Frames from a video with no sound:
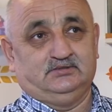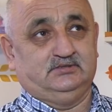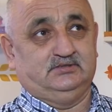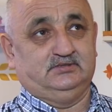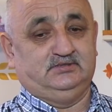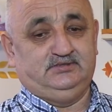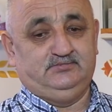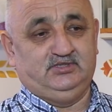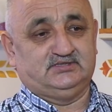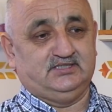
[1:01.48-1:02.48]
э,
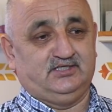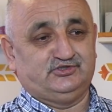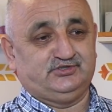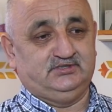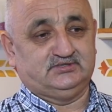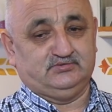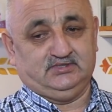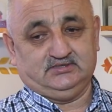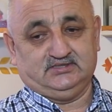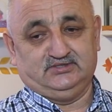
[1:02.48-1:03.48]
имеются решение
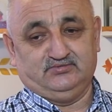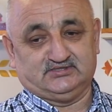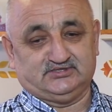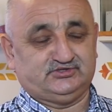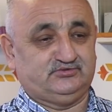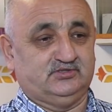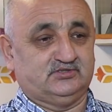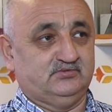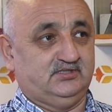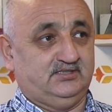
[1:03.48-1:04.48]
суда от 24
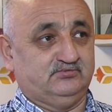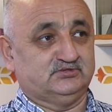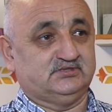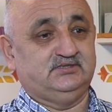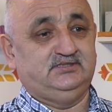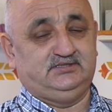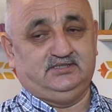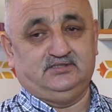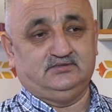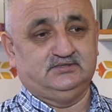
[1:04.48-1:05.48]
августа,
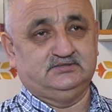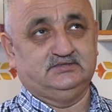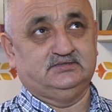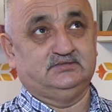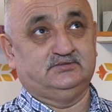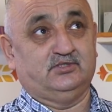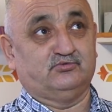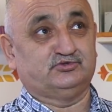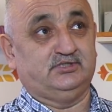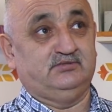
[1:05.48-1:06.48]
эти э,
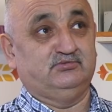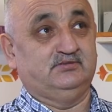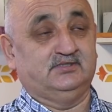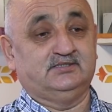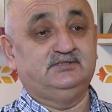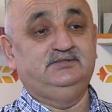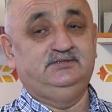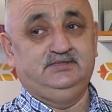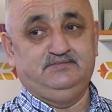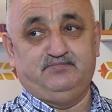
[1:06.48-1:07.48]
нарушения, будем говорить,
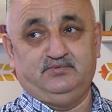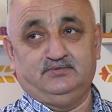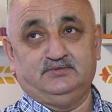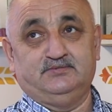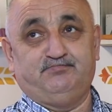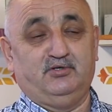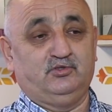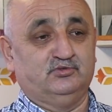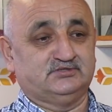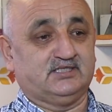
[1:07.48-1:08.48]
не э,
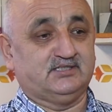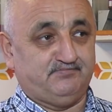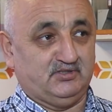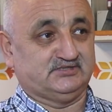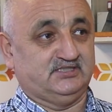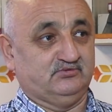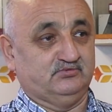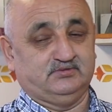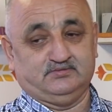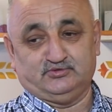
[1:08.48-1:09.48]
приносят к
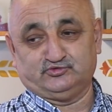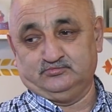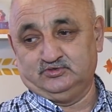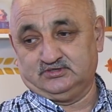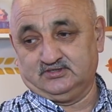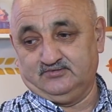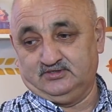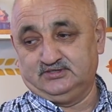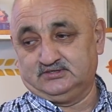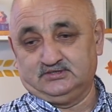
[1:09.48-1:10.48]
пожару. Почему это
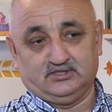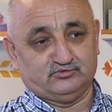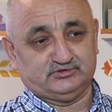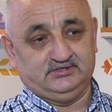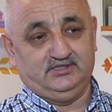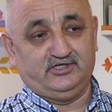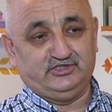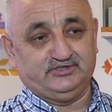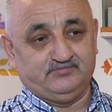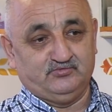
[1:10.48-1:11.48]
говорю? Это нарушение
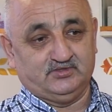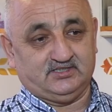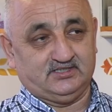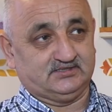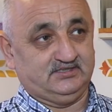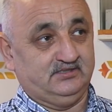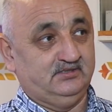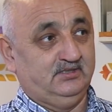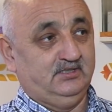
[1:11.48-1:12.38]
режимного характера.